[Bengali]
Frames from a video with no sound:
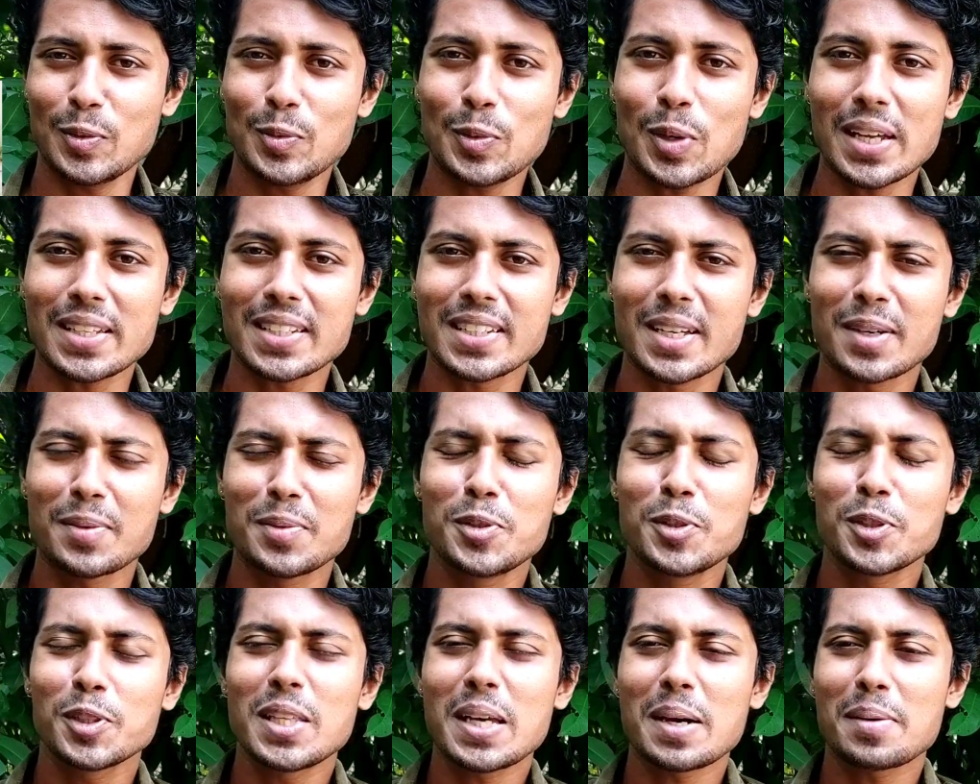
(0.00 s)
তো আজকের
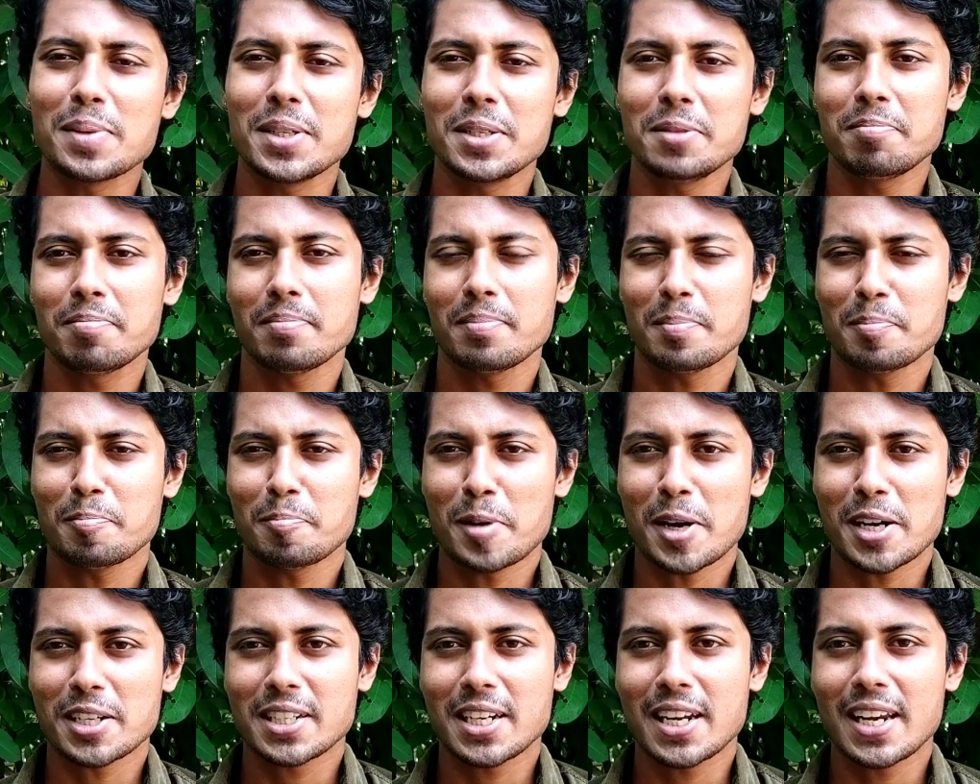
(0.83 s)
ভিডিওতে আমি
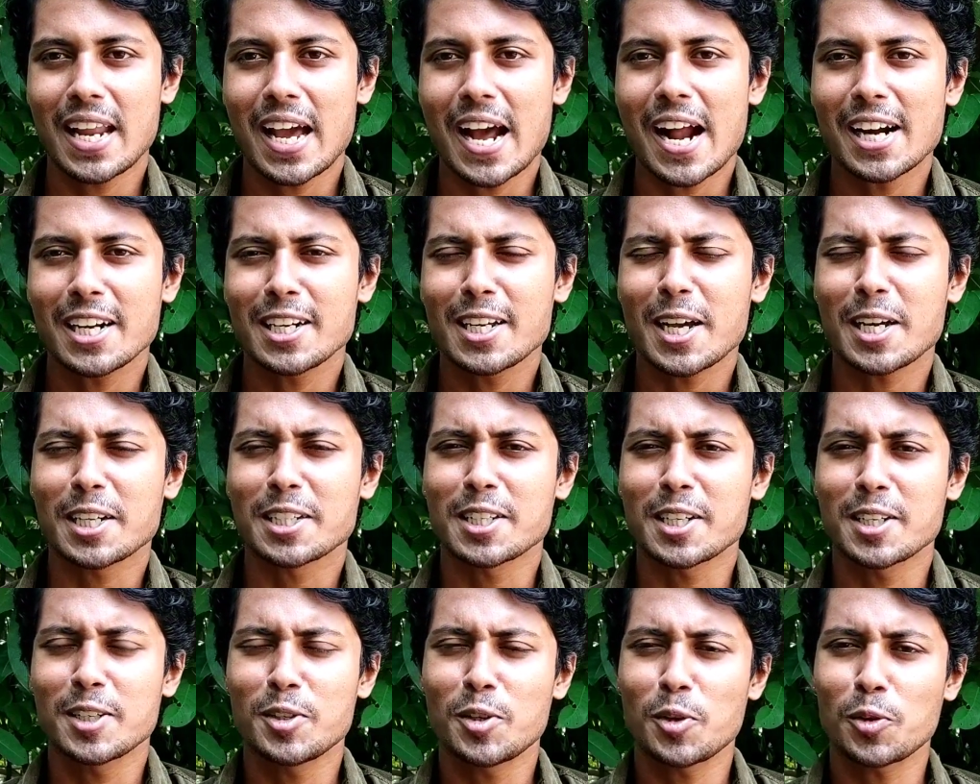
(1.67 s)
মার্শাল আর্ট
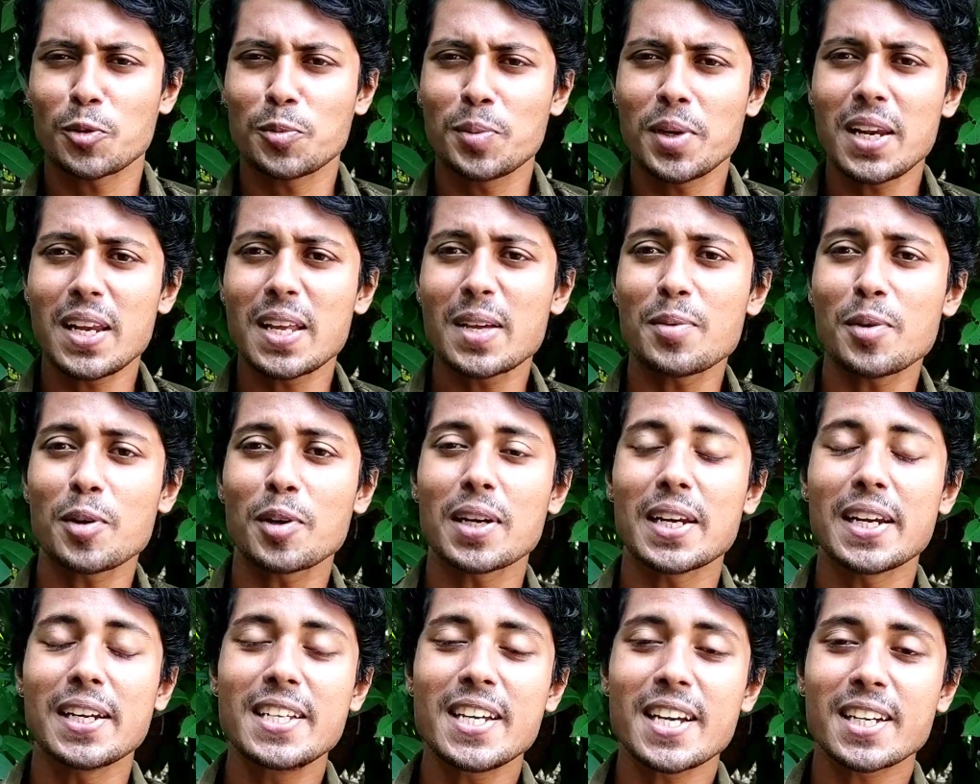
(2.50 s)
অ্যাকশান হিরো রুবেল এবং
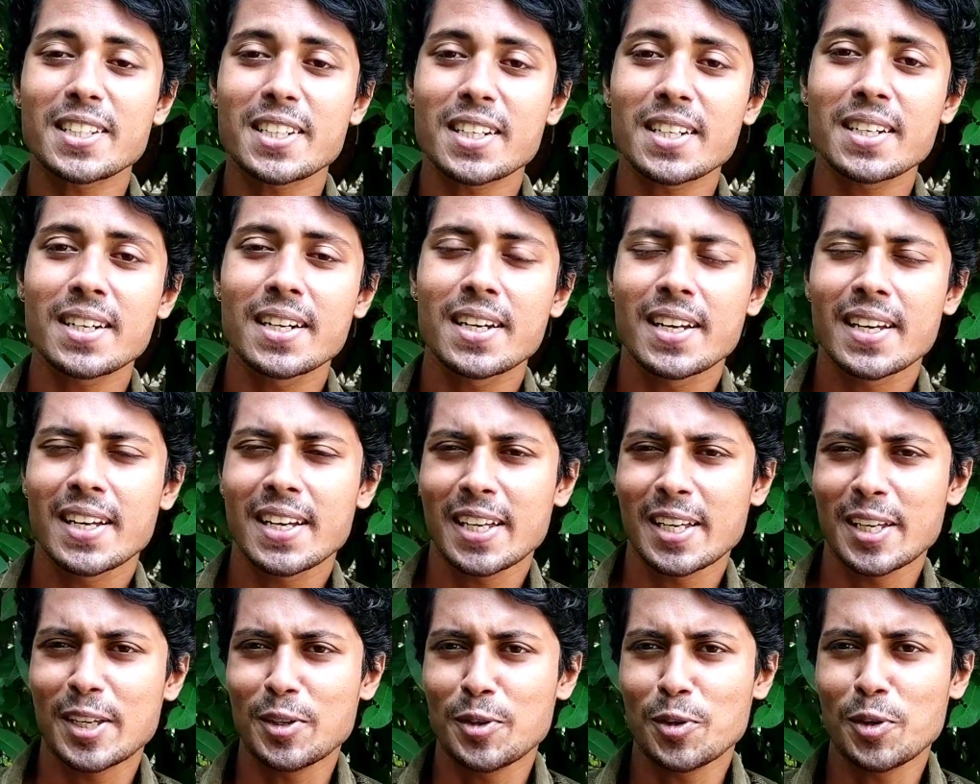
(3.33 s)
লেডি অ্যাকশান
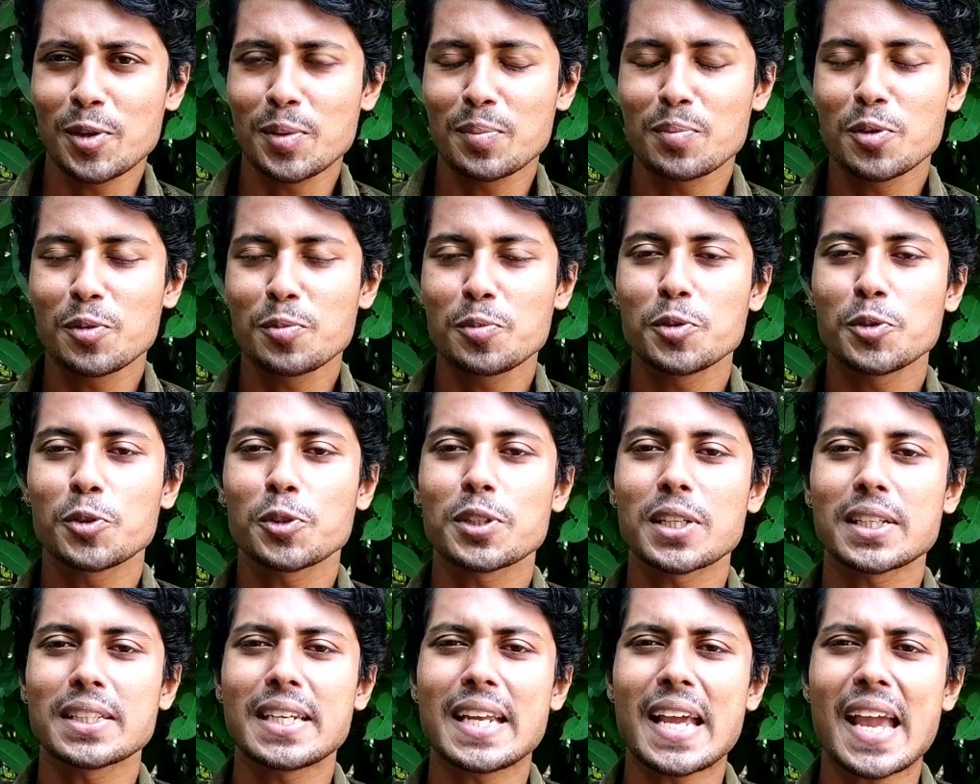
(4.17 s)
হিরোইন মুনমুন
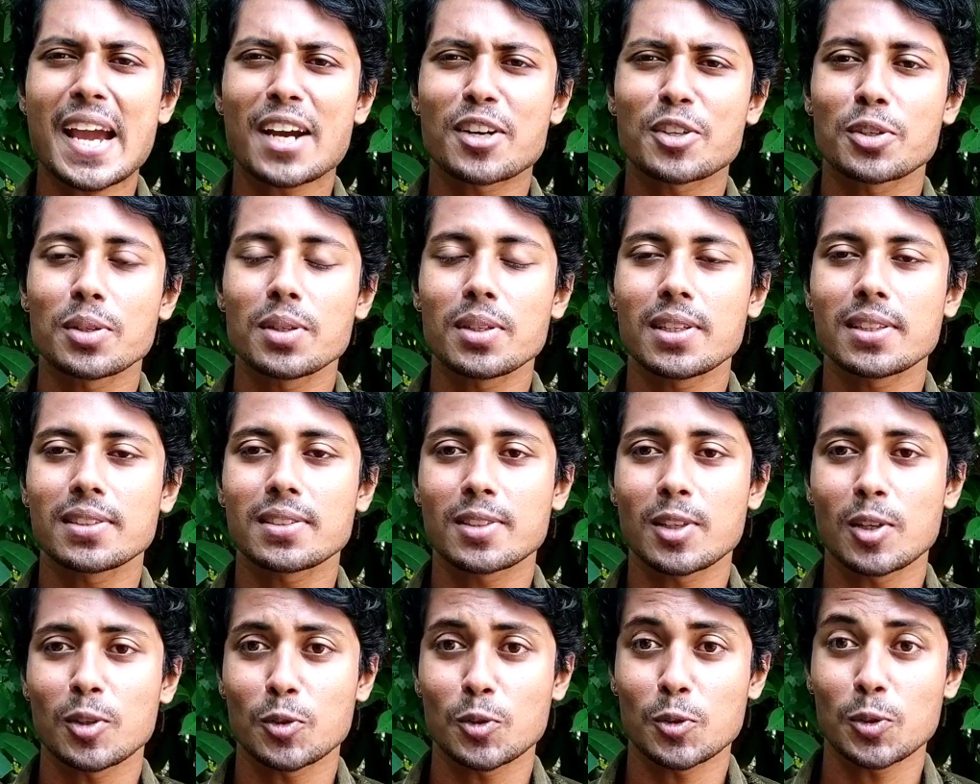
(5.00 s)
তো তাদের একসঙ্গে কাজ
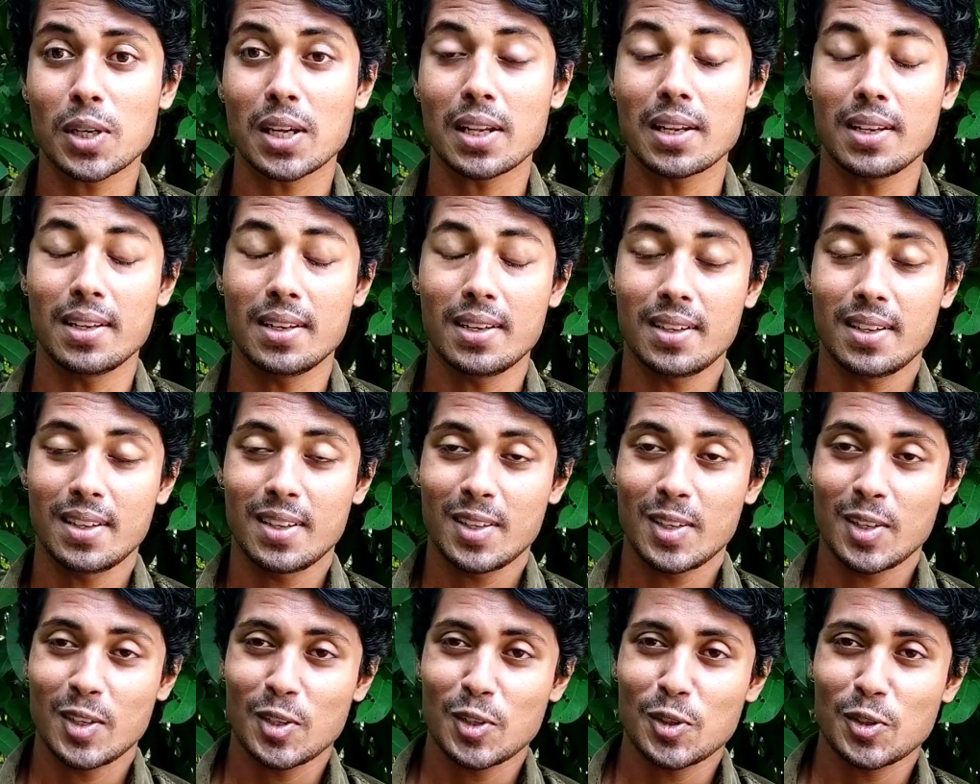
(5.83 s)
করা টোটাল
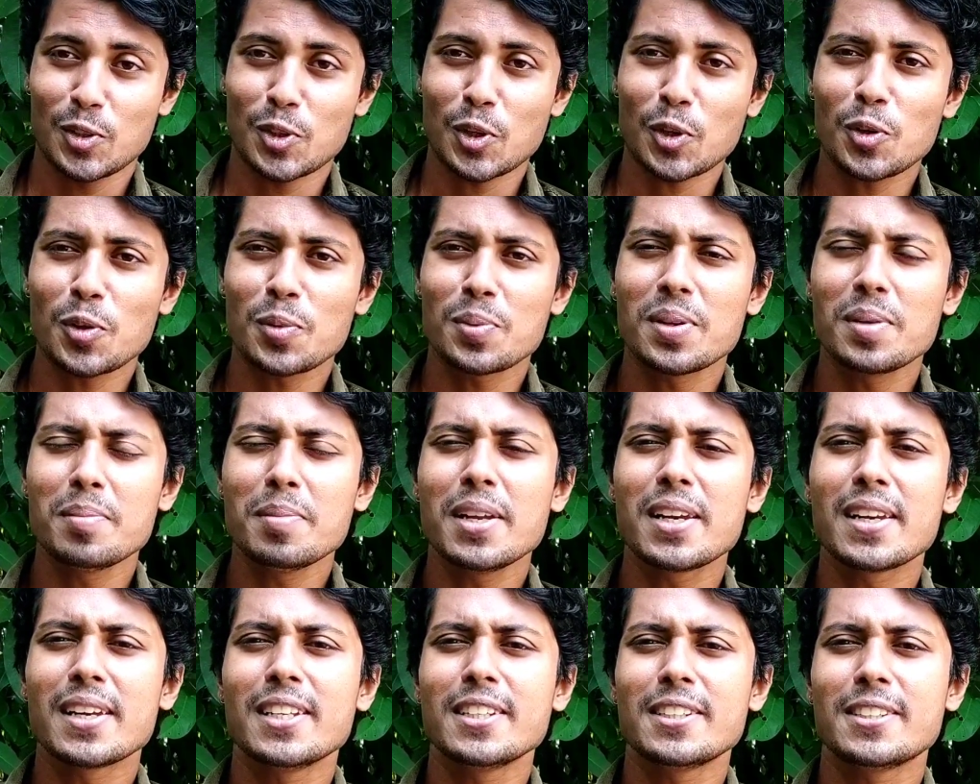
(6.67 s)
সকল
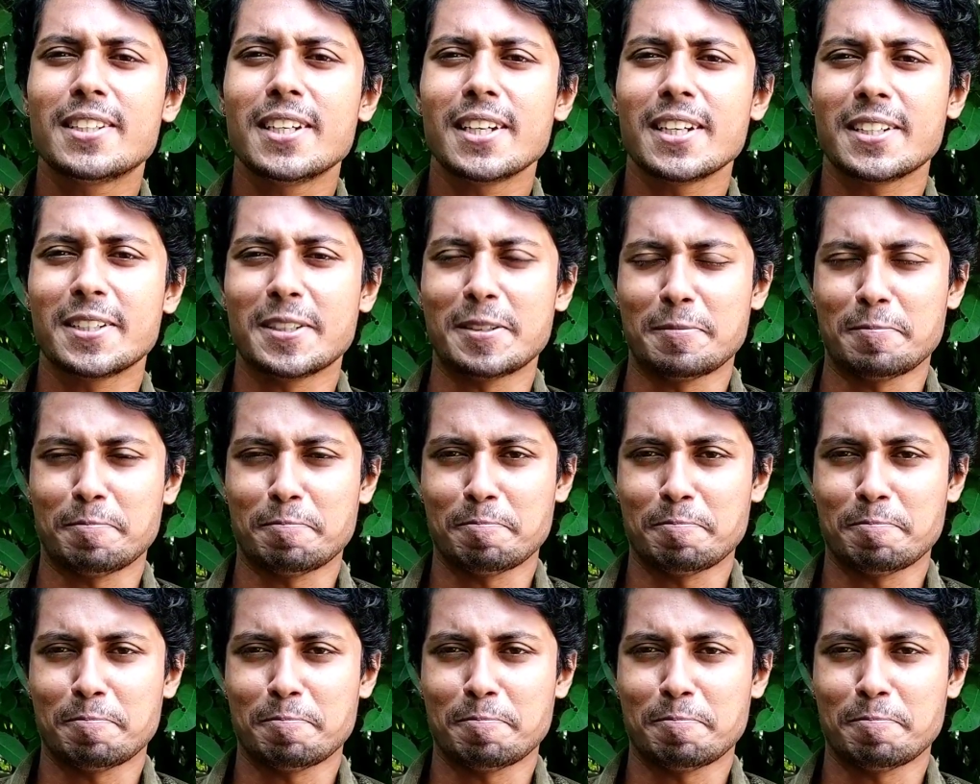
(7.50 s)
ফিল্মের রিলিজ ডেট